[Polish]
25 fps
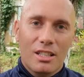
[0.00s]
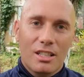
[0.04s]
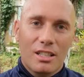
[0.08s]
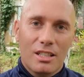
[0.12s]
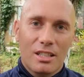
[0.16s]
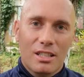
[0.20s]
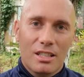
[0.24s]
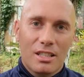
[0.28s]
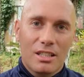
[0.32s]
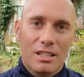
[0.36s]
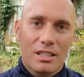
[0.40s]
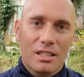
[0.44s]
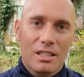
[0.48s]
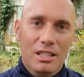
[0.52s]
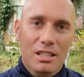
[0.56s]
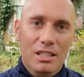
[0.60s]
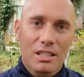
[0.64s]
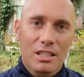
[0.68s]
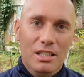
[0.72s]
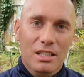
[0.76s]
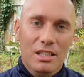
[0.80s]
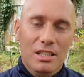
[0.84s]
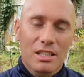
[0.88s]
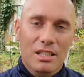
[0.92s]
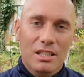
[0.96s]
E,
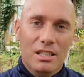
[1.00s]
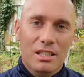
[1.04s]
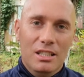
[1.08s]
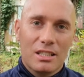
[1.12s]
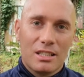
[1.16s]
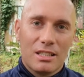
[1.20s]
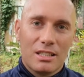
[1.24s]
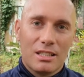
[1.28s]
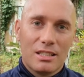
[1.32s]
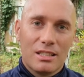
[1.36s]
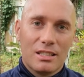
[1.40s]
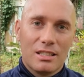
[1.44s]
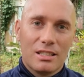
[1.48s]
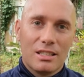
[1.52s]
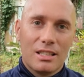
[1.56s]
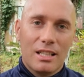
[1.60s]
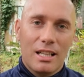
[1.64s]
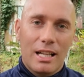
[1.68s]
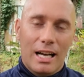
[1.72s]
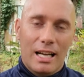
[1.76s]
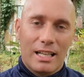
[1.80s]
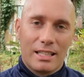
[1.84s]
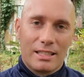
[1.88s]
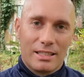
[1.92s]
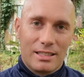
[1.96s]
I
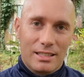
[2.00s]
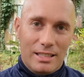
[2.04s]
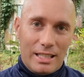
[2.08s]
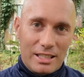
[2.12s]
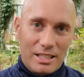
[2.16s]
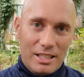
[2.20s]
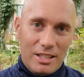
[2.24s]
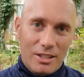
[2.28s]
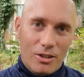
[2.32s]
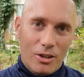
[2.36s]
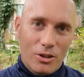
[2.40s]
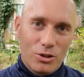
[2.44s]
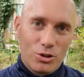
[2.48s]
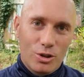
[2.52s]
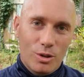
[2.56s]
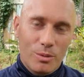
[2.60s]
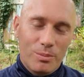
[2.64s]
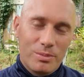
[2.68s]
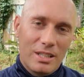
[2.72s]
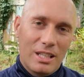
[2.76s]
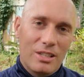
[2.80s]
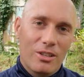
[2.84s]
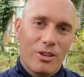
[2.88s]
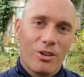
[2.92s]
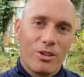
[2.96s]
dla takich
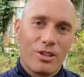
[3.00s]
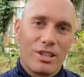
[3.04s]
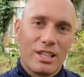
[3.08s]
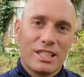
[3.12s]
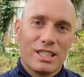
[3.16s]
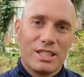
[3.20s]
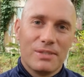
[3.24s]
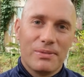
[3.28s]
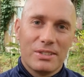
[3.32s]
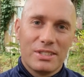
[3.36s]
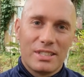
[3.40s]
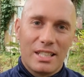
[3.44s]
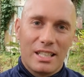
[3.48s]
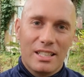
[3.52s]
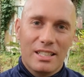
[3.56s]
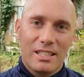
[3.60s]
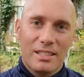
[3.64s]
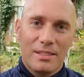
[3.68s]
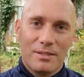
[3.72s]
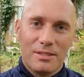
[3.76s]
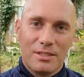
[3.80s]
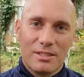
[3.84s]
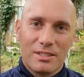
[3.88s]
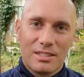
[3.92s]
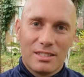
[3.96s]
osób ten okres
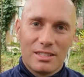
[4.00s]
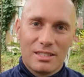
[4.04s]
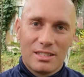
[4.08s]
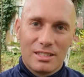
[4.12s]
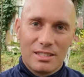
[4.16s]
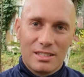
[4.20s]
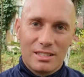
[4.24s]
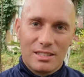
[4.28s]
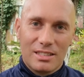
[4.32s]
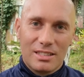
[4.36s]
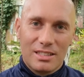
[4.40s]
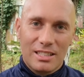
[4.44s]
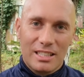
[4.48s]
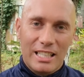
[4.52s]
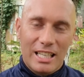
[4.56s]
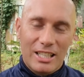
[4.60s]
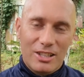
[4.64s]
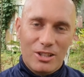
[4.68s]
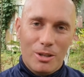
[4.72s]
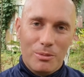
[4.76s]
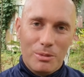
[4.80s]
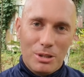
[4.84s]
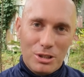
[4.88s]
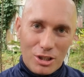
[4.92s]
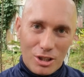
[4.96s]
związany z
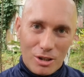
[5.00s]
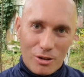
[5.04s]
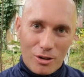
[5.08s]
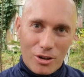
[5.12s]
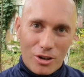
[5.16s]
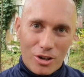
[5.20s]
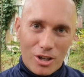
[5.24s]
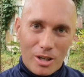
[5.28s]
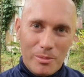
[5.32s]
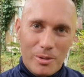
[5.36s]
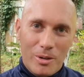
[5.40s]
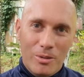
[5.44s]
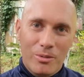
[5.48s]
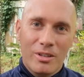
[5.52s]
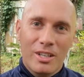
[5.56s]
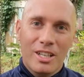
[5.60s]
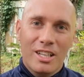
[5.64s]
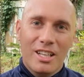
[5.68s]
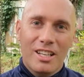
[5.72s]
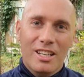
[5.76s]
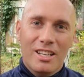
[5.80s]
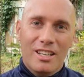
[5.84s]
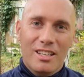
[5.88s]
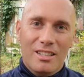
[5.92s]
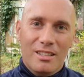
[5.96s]
jedną, jedyną chorobą
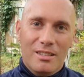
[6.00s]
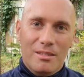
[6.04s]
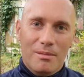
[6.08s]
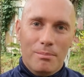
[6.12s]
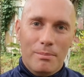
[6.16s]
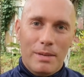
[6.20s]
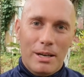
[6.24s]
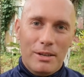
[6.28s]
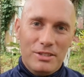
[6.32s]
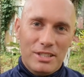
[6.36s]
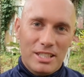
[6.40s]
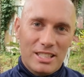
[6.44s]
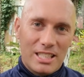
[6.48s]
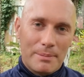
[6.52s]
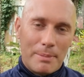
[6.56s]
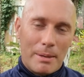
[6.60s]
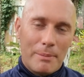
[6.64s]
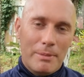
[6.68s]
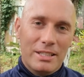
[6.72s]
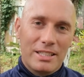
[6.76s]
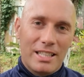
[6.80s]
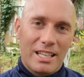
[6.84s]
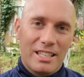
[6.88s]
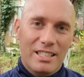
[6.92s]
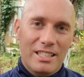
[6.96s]
będzie
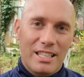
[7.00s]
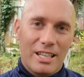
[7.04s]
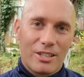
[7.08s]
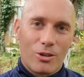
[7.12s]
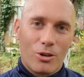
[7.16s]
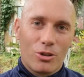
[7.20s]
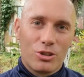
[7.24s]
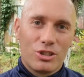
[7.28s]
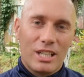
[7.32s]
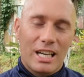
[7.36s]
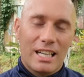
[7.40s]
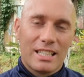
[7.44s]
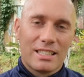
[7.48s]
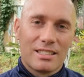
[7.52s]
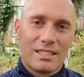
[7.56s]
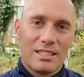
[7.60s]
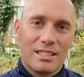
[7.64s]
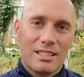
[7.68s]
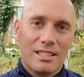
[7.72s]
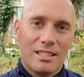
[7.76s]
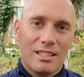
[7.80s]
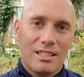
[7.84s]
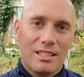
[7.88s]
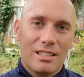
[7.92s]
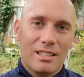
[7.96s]
zapamiętany jako
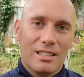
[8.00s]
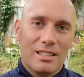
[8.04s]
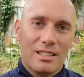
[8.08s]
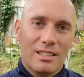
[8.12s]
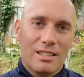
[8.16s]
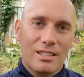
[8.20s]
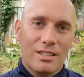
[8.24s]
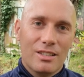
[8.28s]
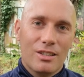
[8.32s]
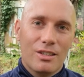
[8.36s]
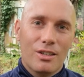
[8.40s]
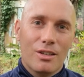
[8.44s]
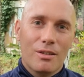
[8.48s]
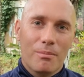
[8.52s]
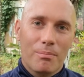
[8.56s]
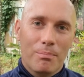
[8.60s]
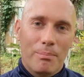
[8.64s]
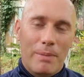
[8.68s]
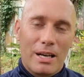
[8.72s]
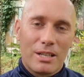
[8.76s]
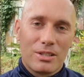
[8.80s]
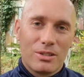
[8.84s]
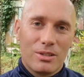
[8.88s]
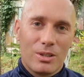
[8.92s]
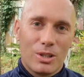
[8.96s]
czas
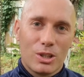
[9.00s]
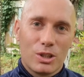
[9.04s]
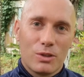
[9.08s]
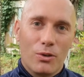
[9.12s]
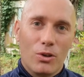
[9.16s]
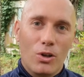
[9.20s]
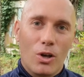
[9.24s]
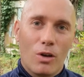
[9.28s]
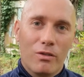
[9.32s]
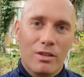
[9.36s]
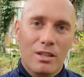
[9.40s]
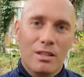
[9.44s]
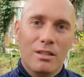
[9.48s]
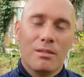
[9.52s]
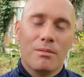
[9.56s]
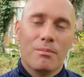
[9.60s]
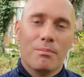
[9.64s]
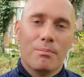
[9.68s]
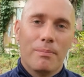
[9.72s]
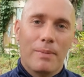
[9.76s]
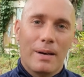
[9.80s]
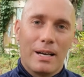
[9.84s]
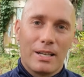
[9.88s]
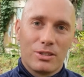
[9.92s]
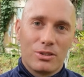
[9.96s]
bardzo rozwojowy,
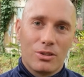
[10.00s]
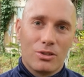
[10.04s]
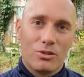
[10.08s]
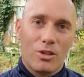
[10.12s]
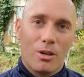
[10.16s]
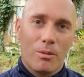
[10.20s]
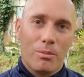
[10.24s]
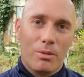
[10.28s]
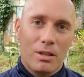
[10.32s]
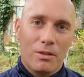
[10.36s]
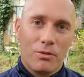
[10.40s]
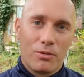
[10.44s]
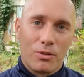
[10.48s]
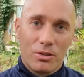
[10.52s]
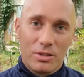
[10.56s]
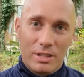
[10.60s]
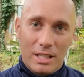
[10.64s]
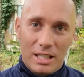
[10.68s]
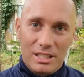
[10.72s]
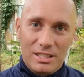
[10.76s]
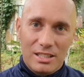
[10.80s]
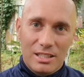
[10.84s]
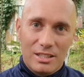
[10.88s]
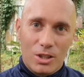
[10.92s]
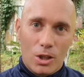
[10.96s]
bardzo dobry w
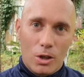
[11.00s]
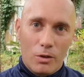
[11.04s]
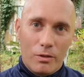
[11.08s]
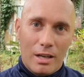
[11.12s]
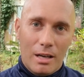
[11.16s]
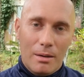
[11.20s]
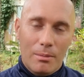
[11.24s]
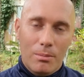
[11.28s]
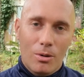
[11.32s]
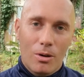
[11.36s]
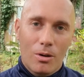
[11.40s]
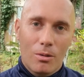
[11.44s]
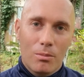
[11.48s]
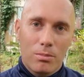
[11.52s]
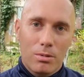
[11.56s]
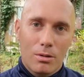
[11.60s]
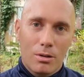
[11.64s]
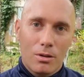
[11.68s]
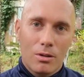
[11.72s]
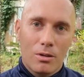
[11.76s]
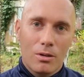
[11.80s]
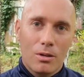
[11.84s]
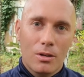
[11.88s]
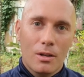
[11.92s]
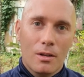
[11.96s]
kontekście zdrowia, bo,
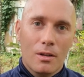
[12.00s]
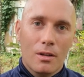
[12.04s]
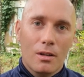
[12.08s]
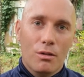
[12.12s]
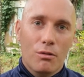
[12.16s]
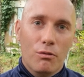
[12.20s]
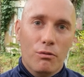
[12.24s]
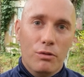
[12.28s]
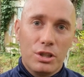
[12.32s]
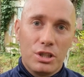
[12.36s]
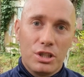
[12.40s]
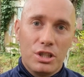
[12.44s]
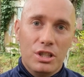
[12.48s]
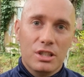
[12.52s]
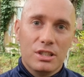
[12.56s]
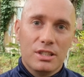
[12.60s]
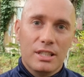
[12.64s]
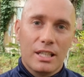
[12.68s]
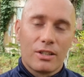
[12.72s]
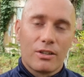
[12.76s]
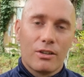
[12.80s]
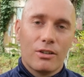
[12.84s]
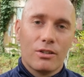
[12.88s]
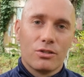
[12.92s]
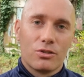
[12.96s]
bo wyszli z
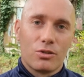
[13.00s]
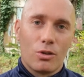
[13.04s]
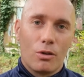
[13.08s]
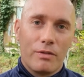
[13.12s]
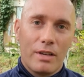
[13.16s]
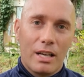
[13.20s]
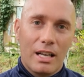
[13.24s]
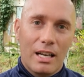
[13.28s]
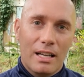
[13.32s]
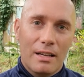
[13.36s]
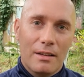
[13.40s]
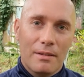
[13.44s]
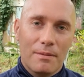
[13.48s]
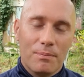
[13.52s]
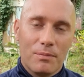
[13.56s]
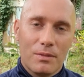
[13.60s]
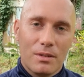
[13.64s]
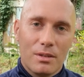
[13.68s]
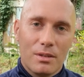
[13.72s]
niego z o wiele